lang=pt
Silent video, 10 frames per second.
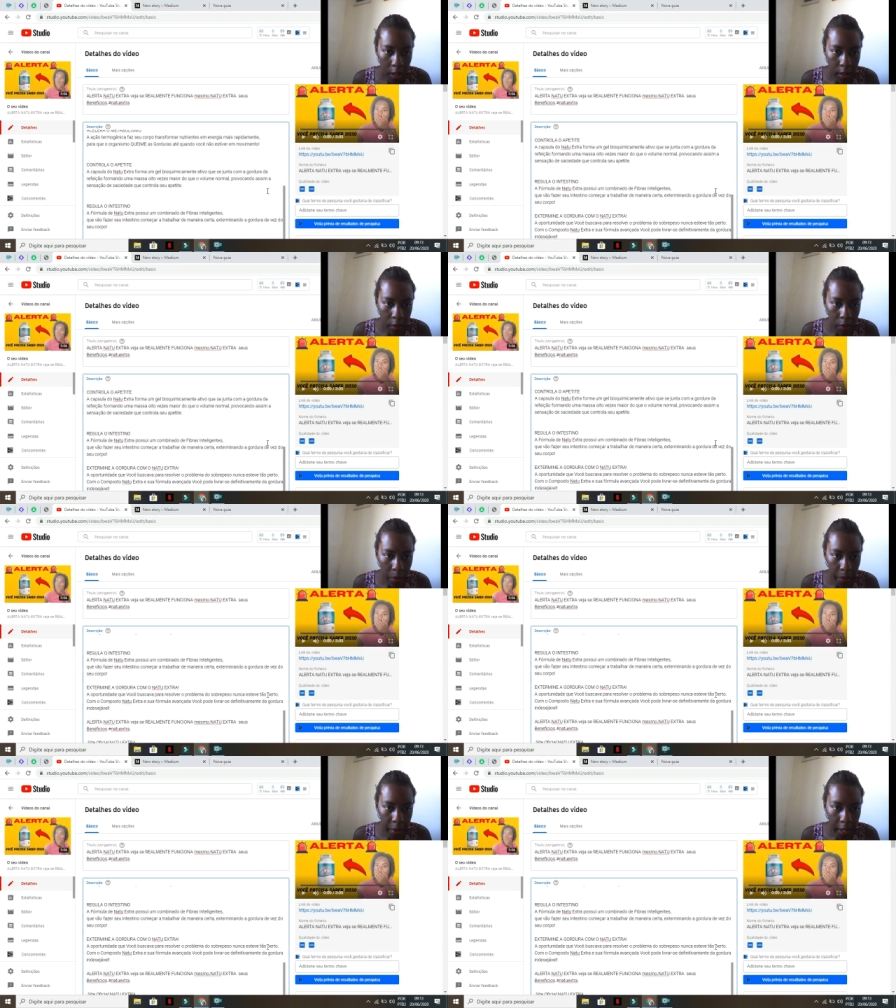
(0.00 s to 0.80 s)
Se eu
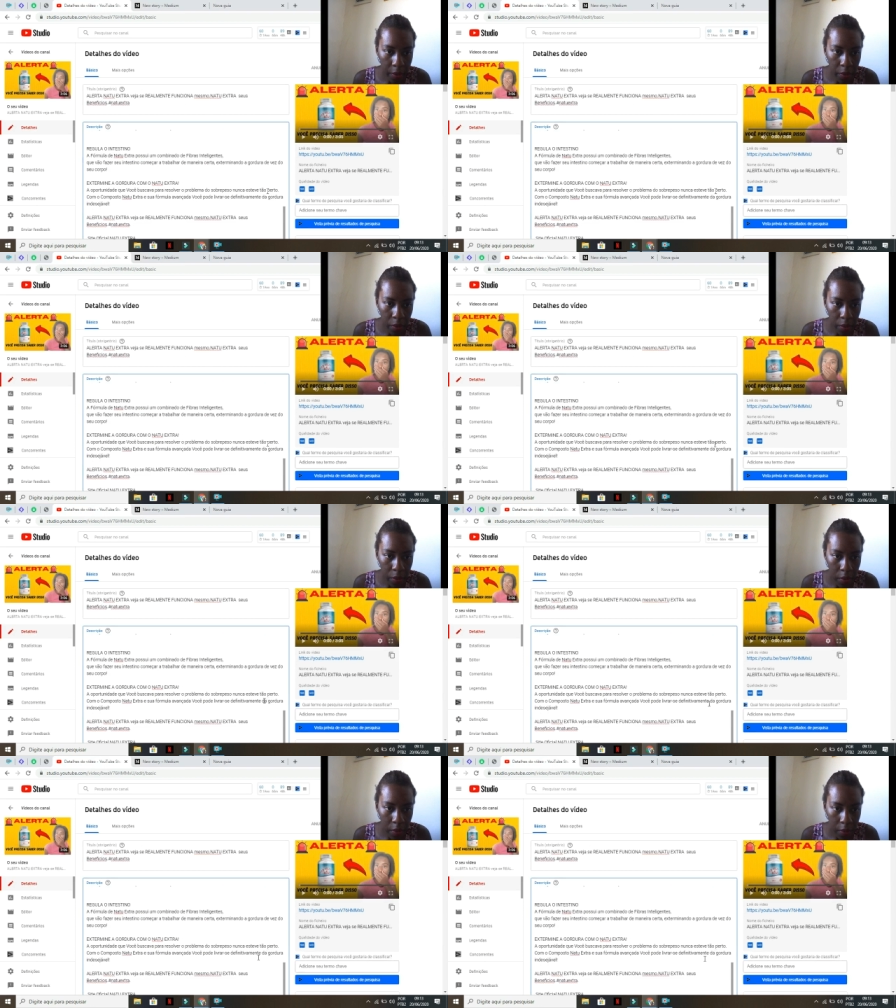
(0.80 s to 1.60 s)
copiar tudo,
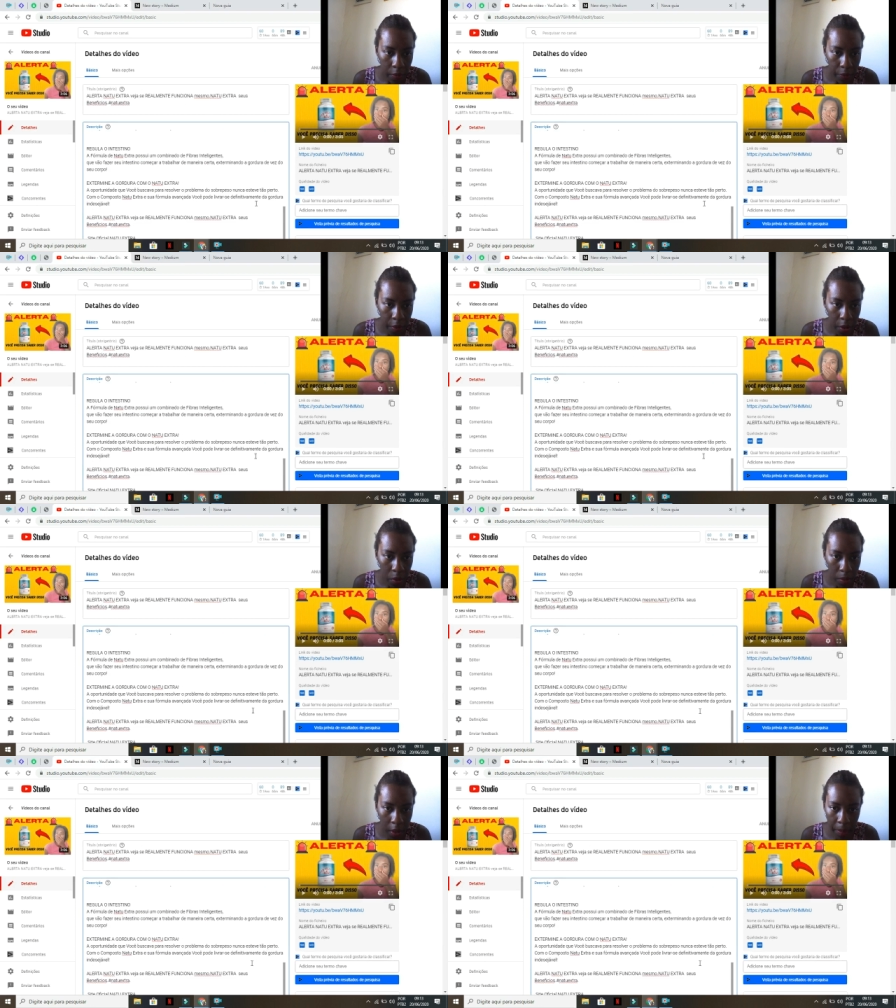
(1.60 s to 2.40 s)
vira
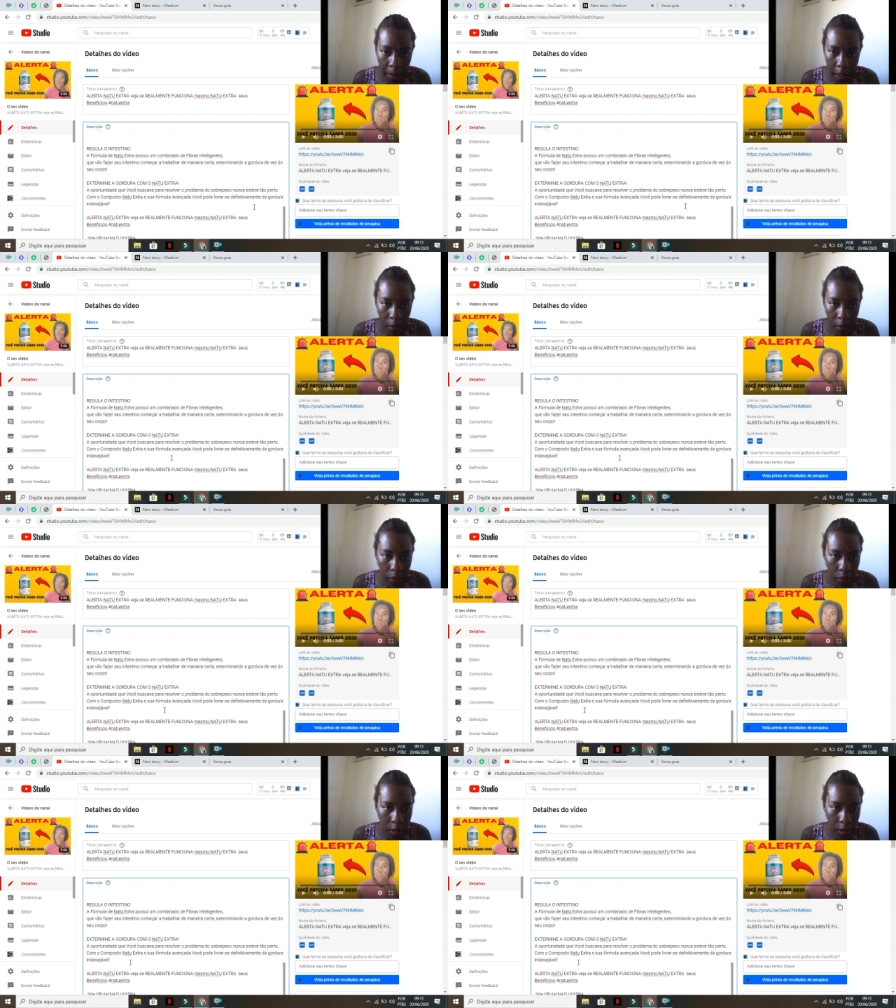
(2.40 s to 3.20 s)
uma
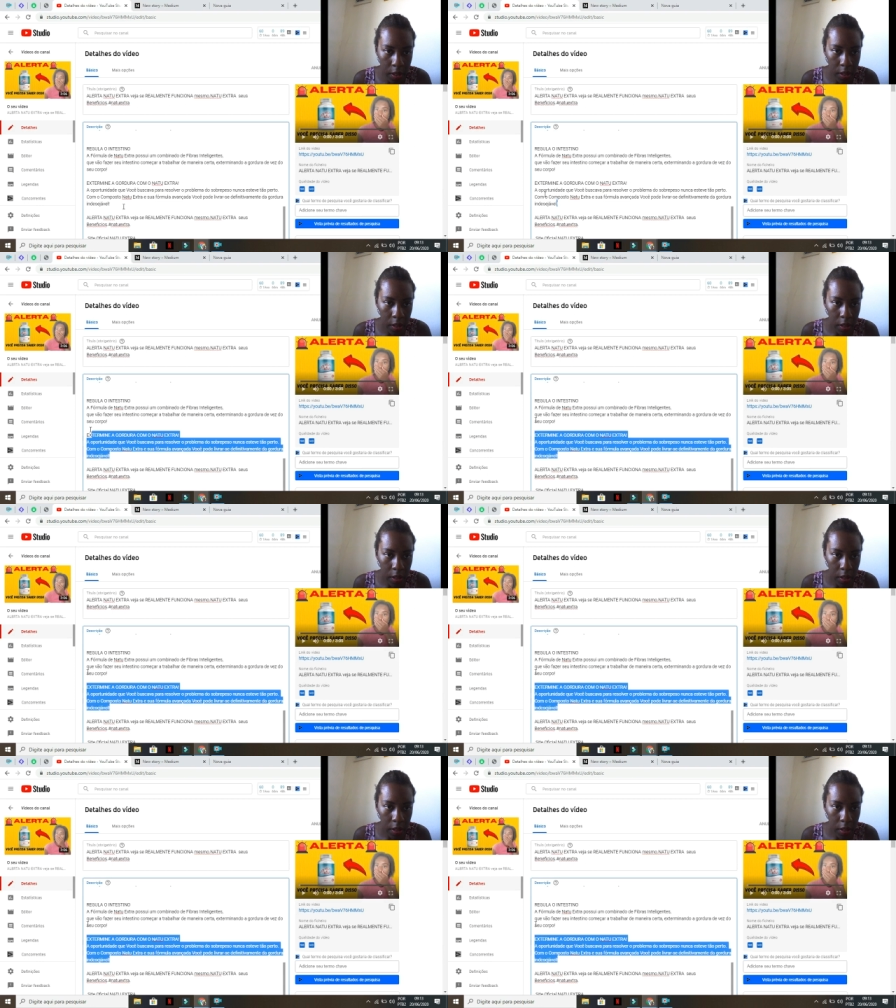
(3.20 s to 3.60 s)
bagunça.